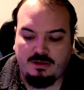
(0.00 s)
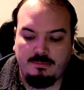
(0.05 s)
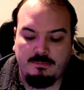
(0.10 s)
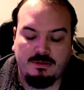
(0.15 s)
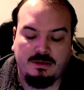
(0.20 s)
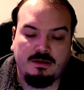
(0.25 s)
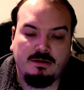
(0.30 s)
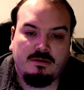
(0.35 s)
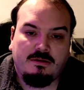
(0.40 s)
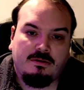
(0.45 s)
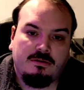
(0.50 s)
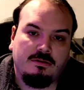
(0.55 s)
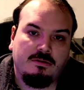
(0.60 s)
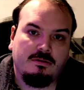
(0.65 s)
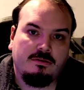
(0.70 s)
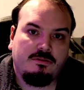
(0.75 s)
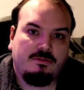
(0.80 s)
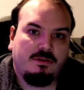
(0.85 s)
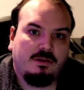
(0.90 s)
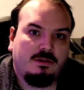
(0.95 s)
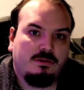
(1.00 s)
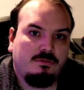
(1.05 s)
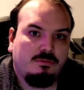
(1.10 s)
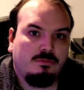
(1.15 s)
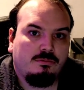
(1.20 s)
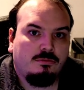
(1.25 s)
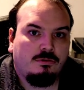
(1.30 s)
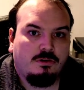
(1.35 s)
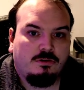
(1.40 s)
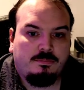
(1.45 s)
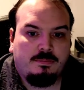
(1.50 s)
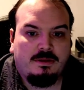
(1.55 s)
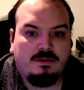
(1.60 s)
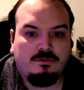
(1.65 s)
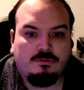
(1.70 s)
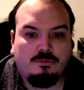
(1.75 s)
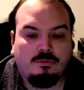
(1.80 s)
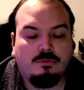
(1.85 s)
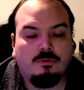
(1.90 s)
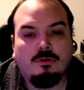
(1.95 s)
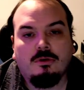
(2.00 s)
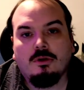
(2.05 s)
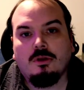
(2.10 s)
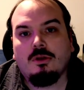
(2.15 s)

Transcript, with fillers: mais c'est une espèce de